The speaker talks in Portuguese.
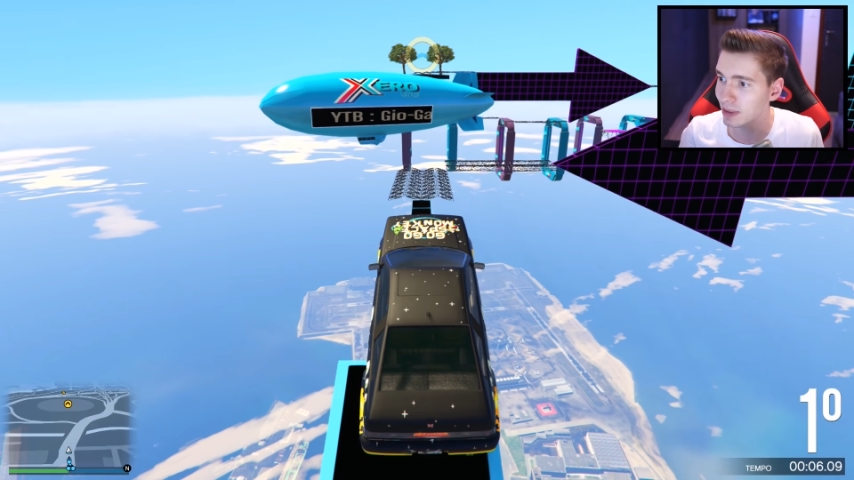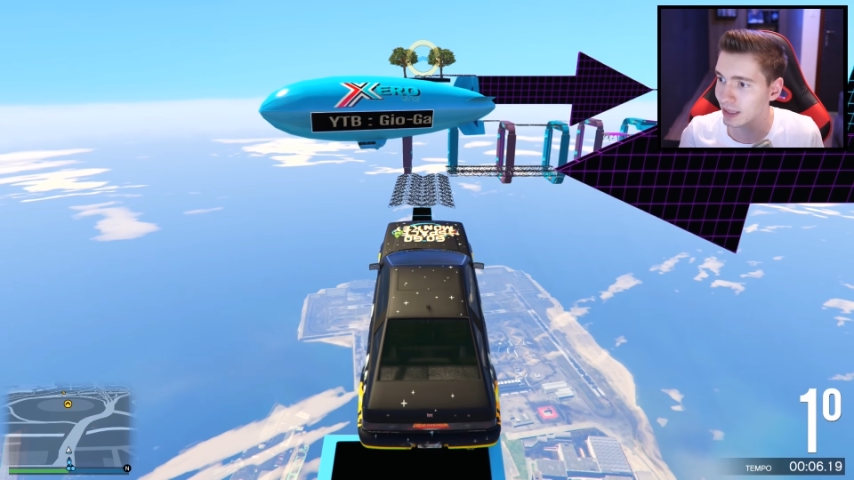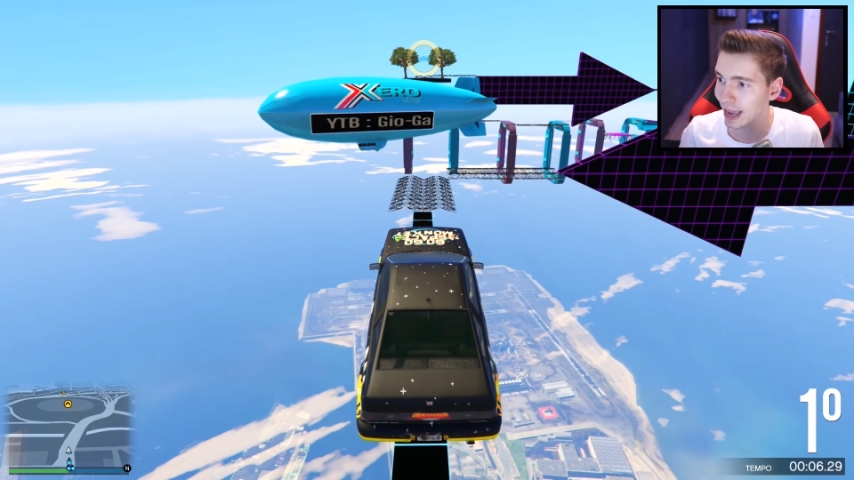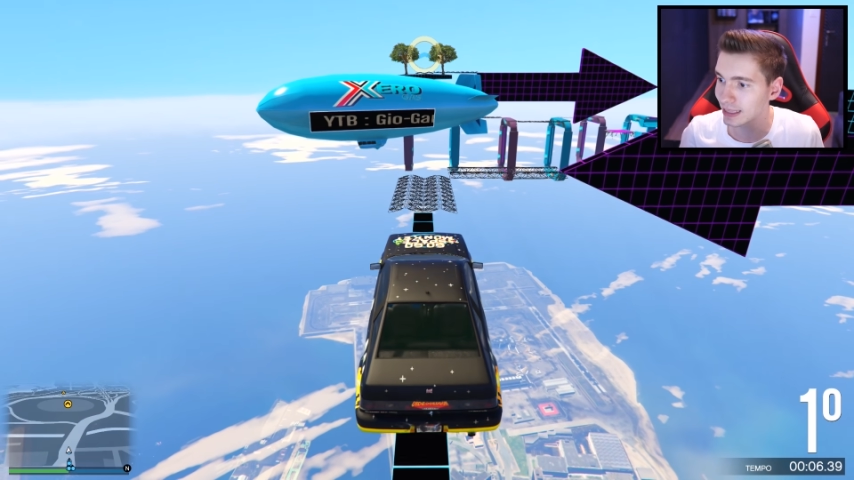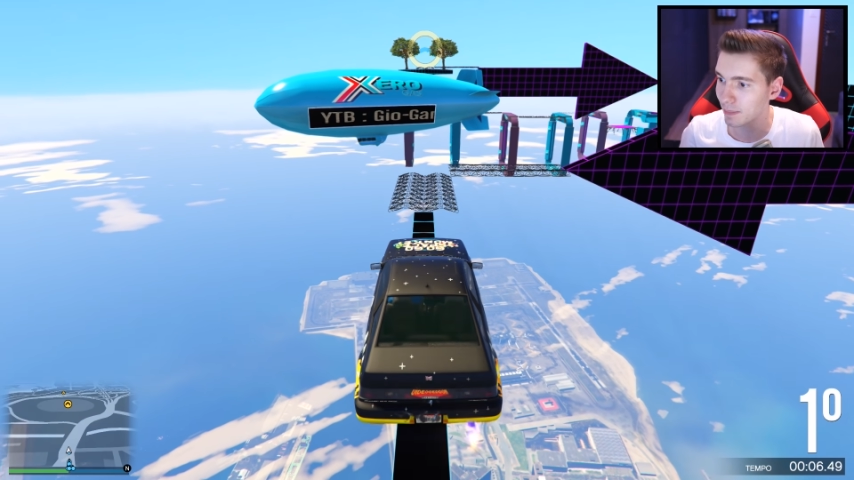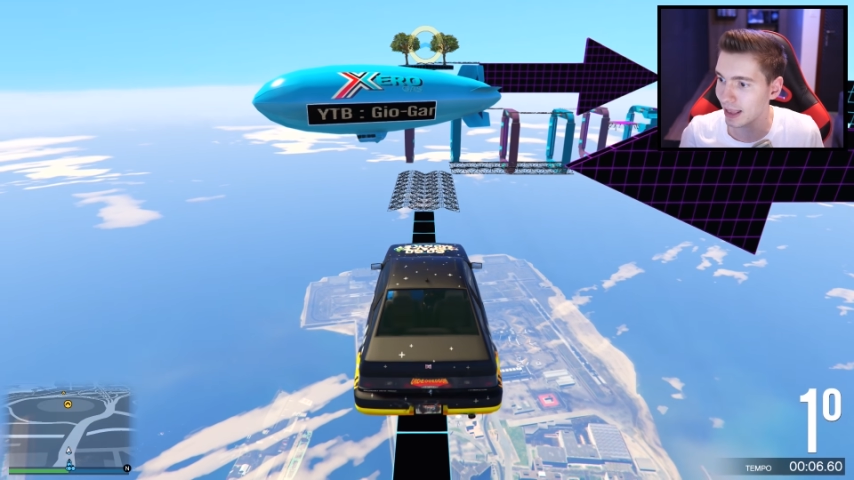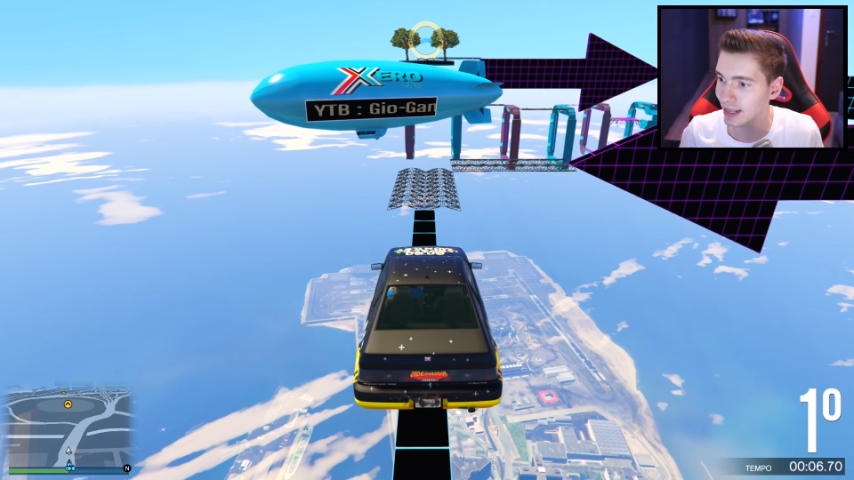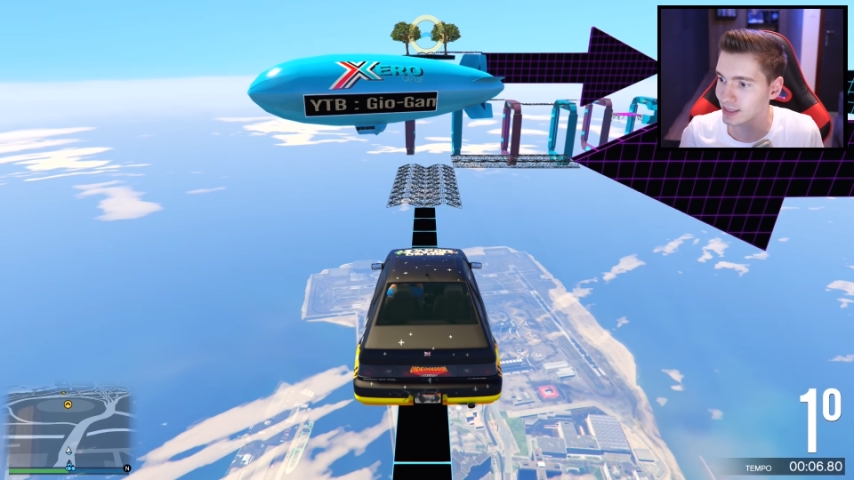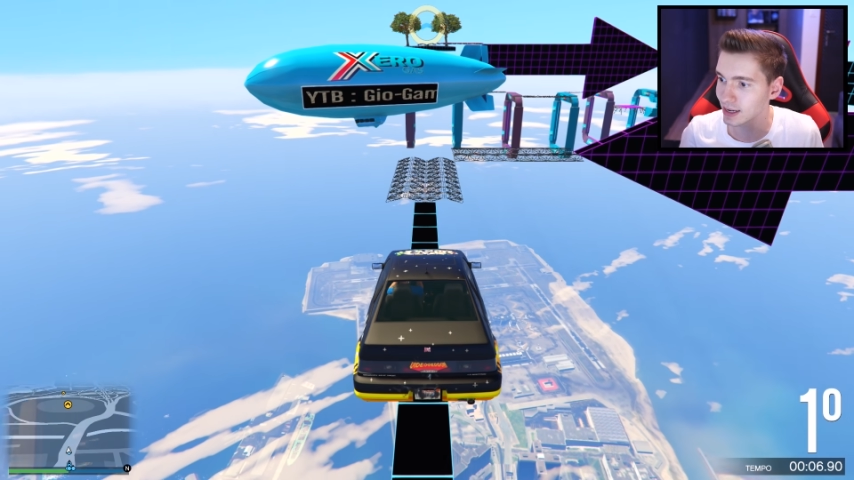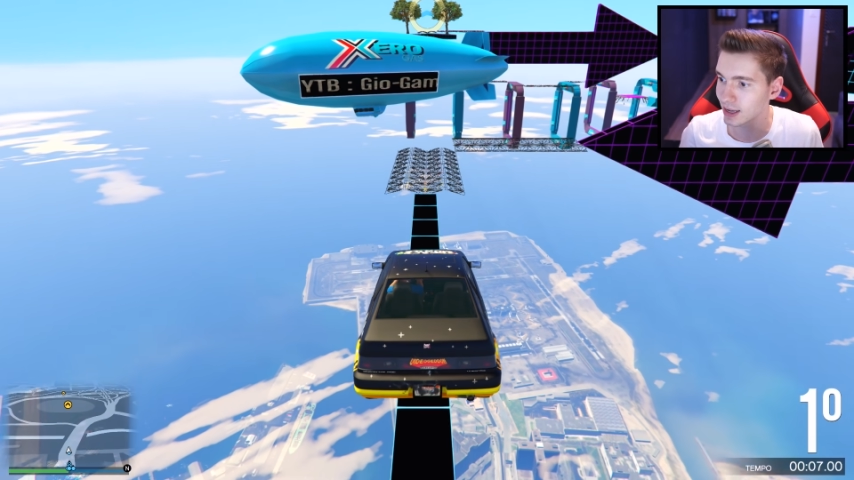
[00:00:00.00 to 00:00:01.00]
mitada,
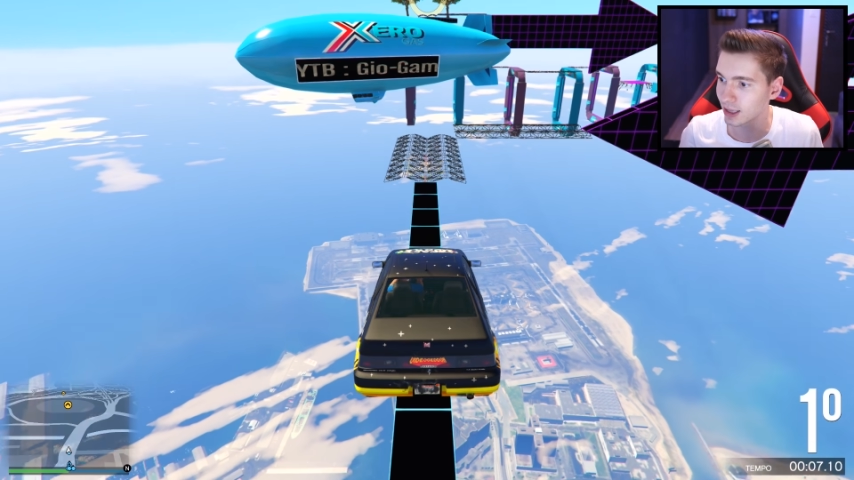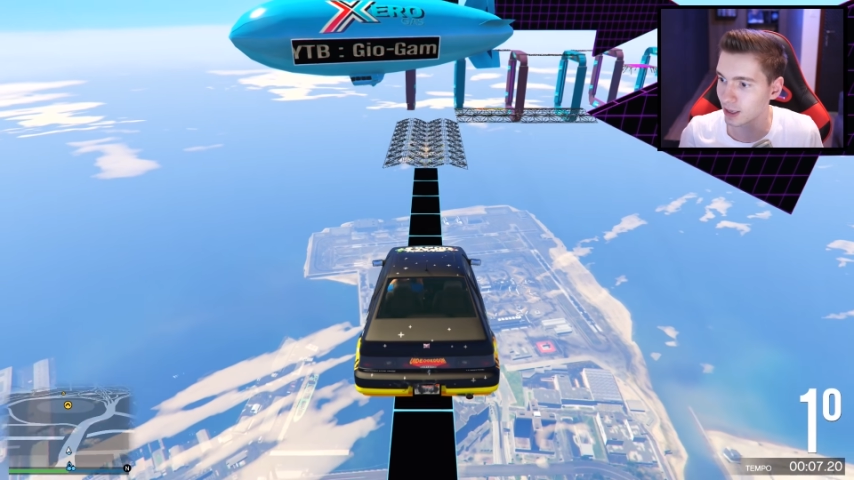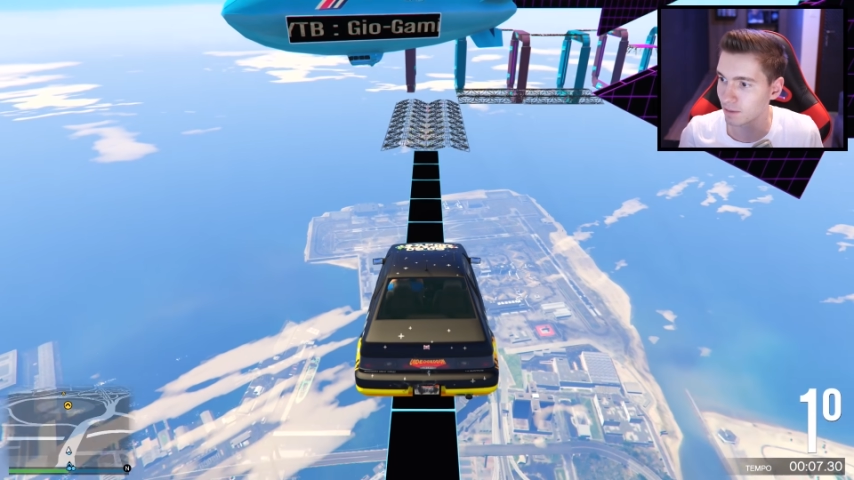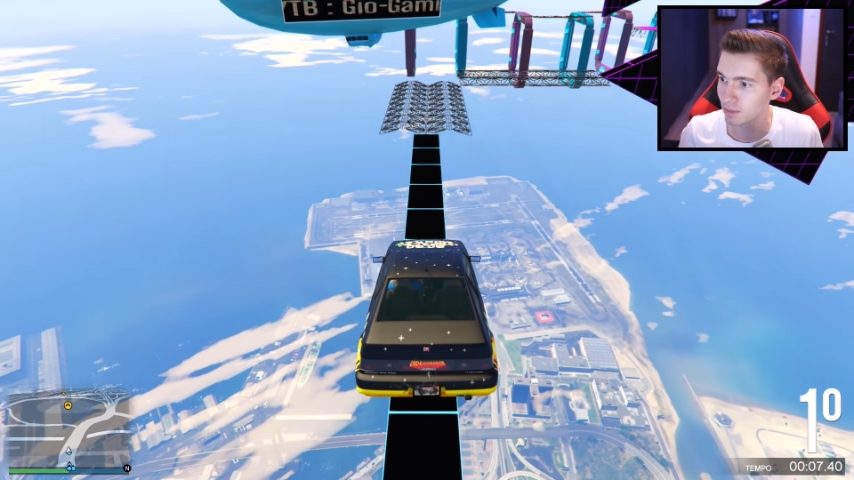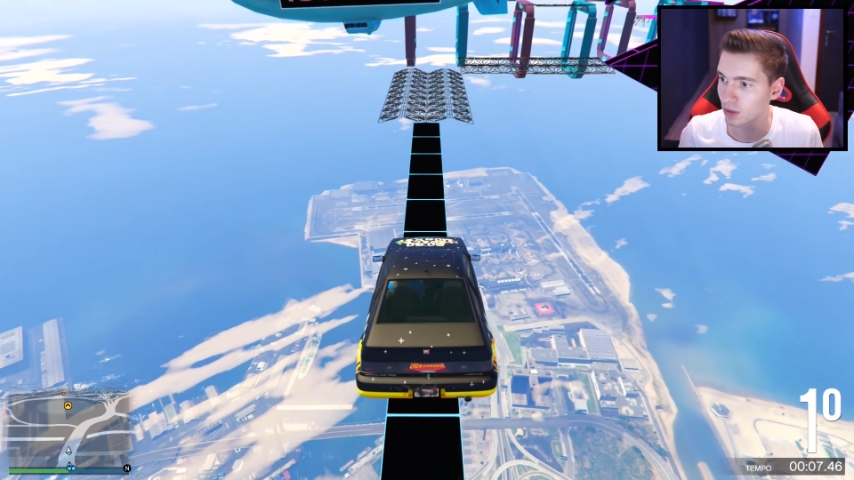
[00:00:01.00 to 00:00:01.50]
beleza, gangue?